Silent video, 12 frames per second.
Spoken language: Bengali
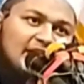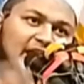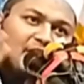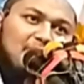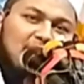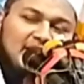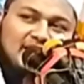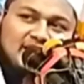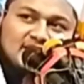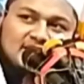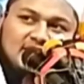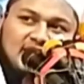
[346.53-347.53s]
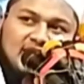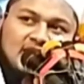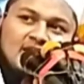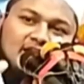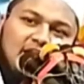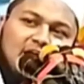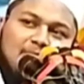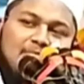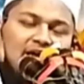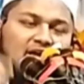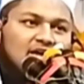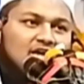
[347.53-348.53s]
কে ভেঙ্গেছে কে
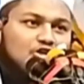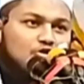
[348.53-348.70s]
ভেঙ্গে